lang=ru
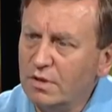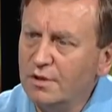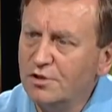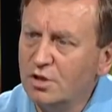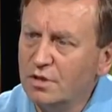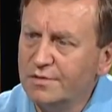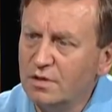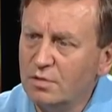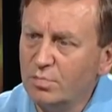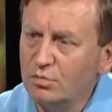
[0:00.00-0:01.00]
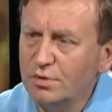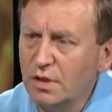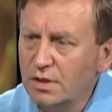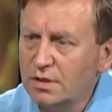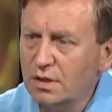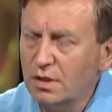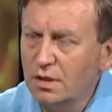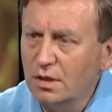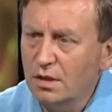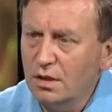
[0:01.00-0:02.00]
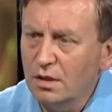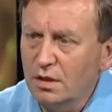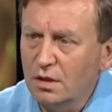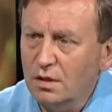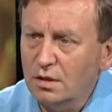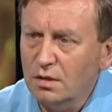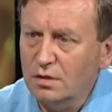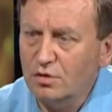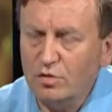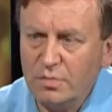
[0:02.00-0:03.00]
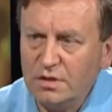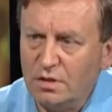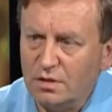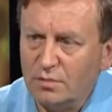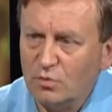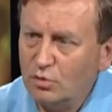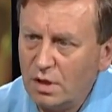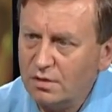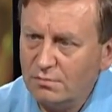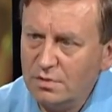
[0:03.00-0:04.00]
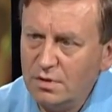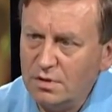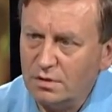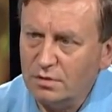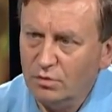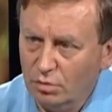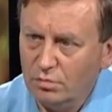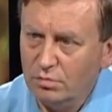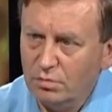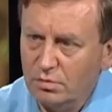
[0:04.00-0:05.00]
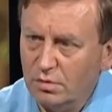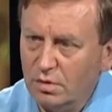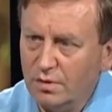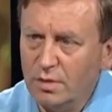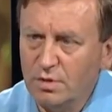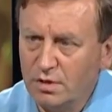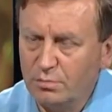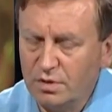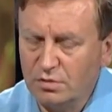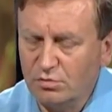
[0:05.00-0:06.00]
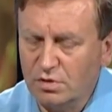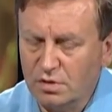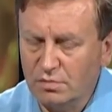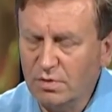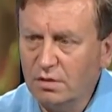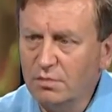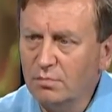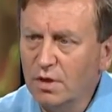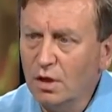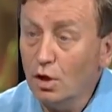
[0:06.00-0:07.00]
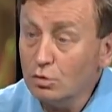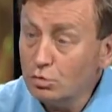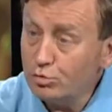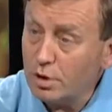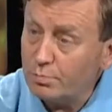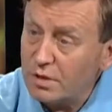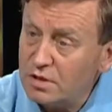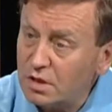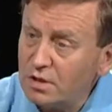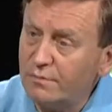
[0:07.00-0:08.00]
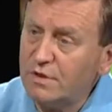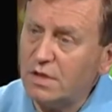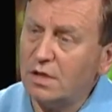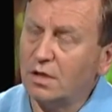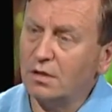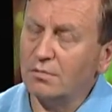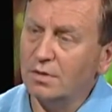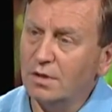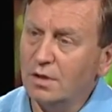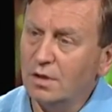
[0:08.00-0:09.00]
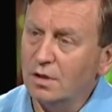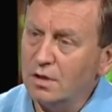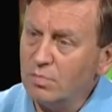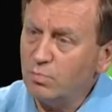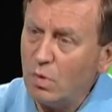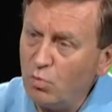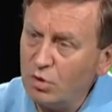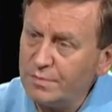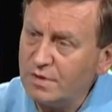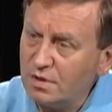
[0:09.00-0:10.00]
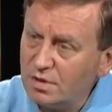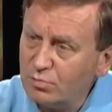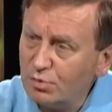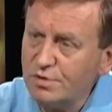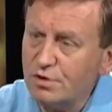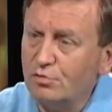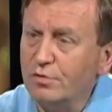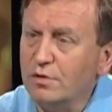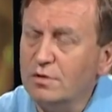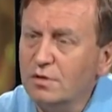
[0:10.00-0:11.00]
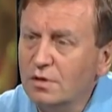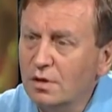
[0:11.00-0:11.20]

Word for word: и лечился, не получается. И что мы делаем? Но я этого не делал. Но нам это присуще. Мы говорим, слушай, приди к нам в церковь, и мы помолимся, и ты бросишь курить.